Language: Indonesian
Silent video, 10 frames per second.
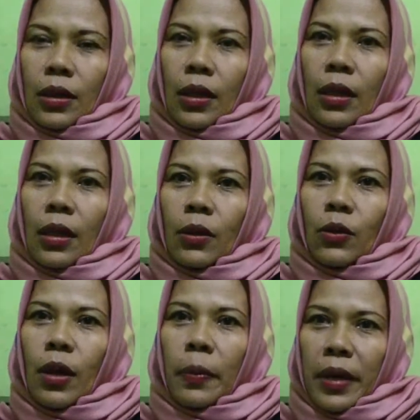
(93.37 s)
Se
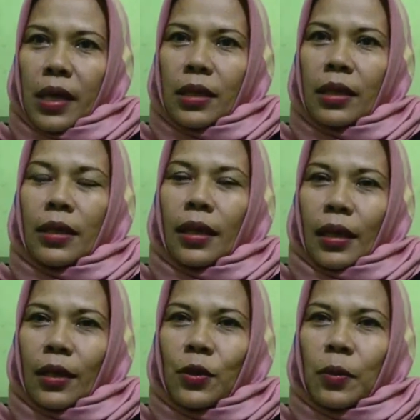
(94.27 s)
udah pernah sih
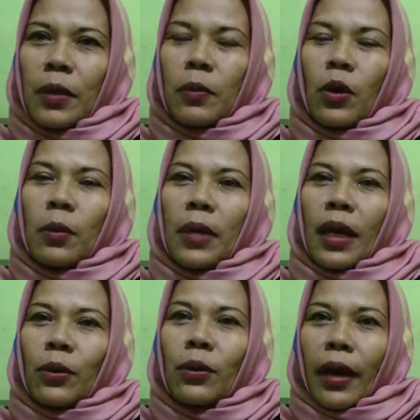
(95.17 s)
dengar, cuman belum
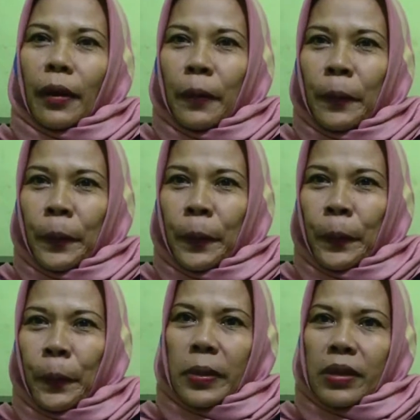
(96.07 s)
melakukan.
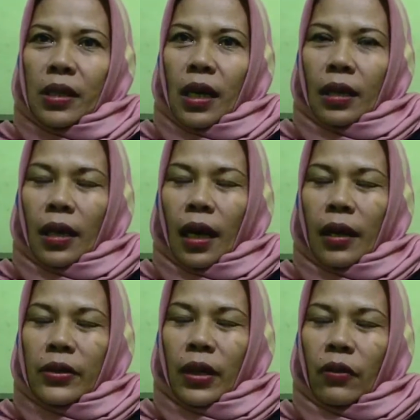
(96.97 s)
Pencegahan
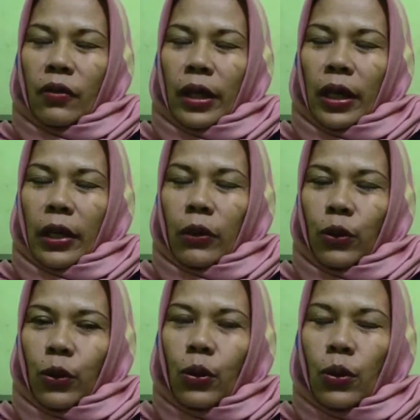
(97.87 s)
kanker serviks
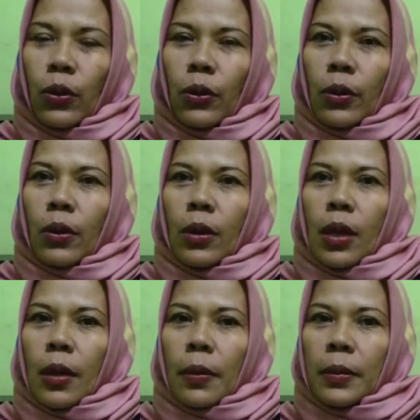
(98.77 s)
itu
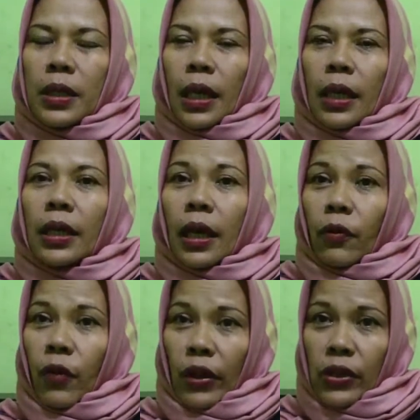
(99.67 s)
misalnya dengan
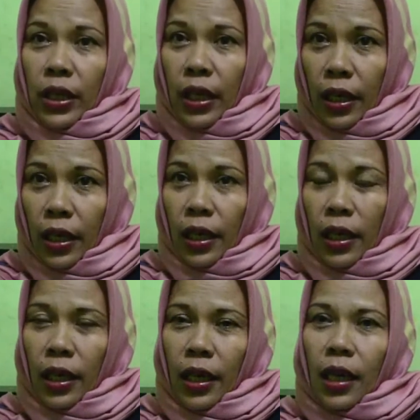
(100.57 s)
vaksin.
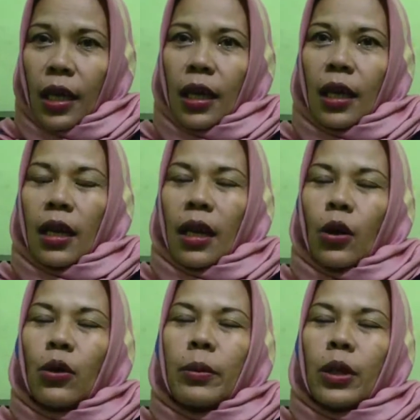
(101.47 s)
Hmm.
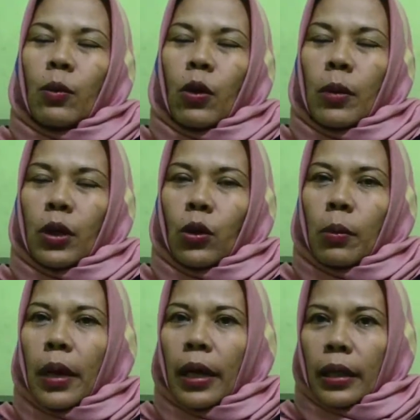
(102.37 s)
Lalu minum
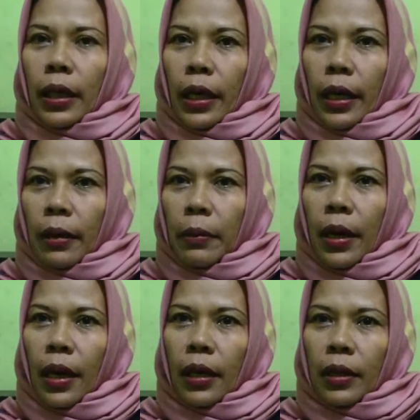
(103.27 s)
obat-obat kayak
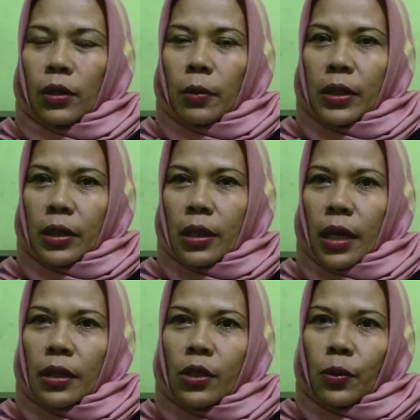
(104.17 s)
herbal gitu
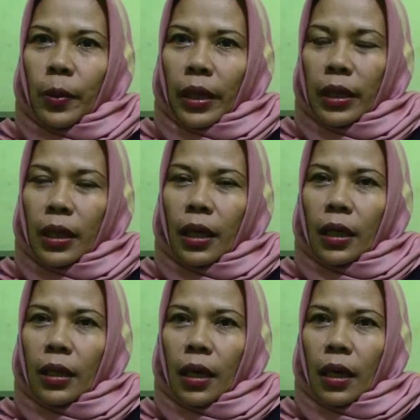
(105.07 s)
mencegah aja supaya kita
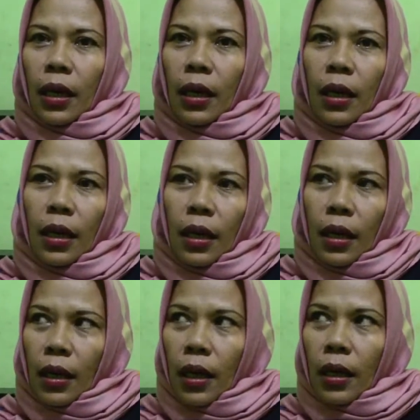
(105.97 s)
nggak kena
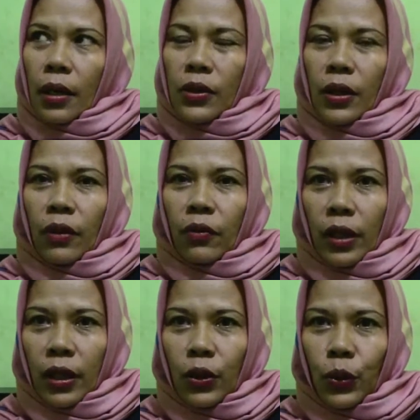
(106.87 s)
kanker
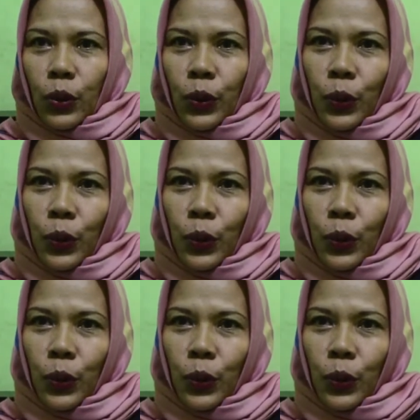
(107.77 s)
serviks itu.